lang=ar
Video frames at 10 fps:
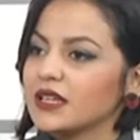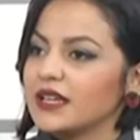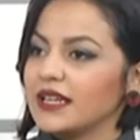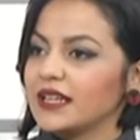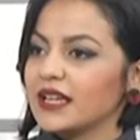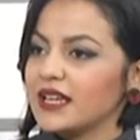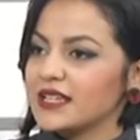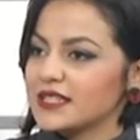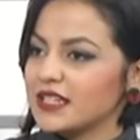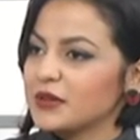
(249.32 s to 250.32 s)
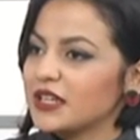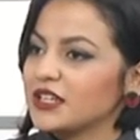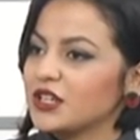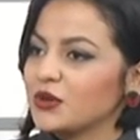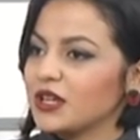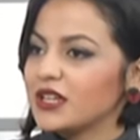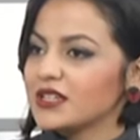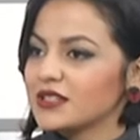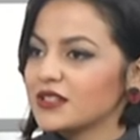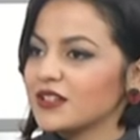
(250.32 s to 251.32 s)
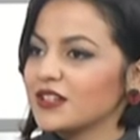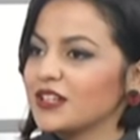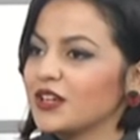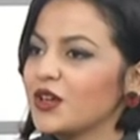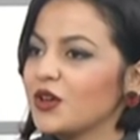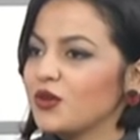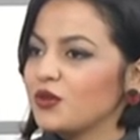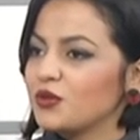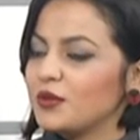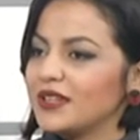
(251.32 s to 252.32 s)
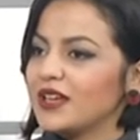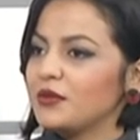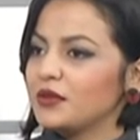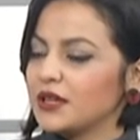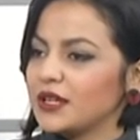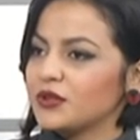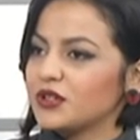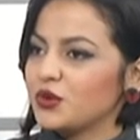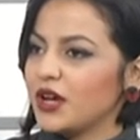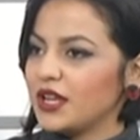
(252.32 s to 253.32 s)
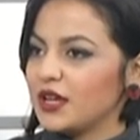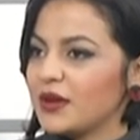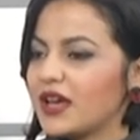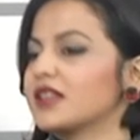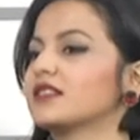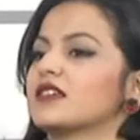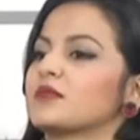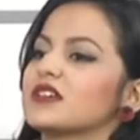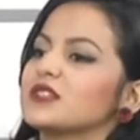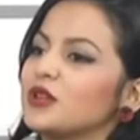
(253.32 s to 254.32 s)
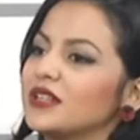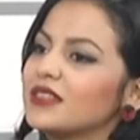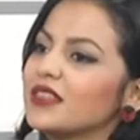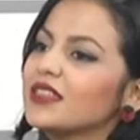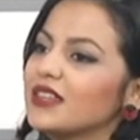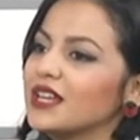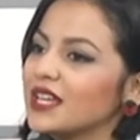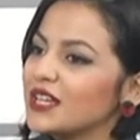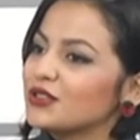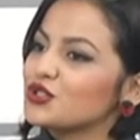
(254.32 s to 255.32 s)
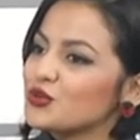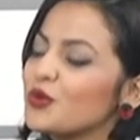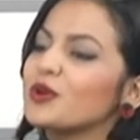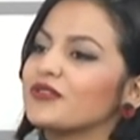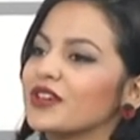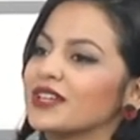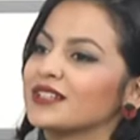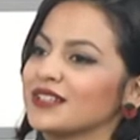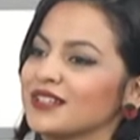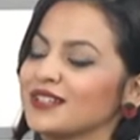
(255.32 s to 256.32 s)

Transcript: يعني الخلايا السليمة خلينا نحكي الخلايا السرطانية وبعديها يعني وديتوها على معهد ماكس لو تحدثنا أكثر عن هاي التجربة وكيف كانت